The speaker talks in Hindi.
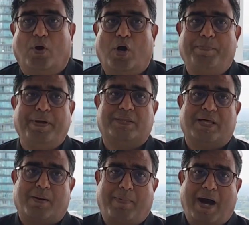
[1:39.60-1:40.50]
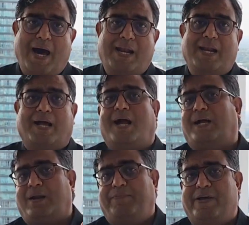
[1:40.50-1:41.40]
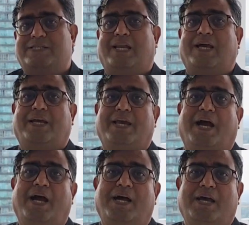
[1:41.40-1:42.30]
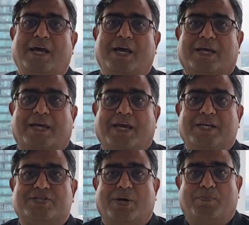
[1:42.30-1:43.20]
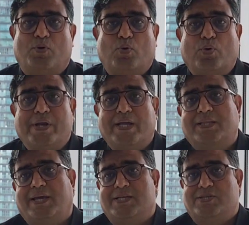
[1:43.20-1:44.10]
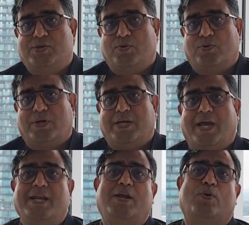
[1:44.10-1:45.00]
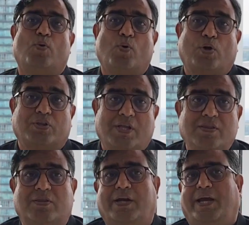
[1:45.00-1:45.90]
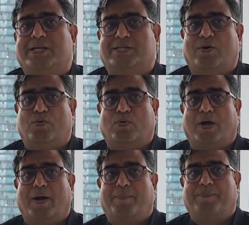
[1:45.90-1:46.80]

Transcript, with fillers: और फिर दरबार लगाकर फैसला किया कि जमहूरियत कैसी होगी यानी लोकतंत्र कैसा होगा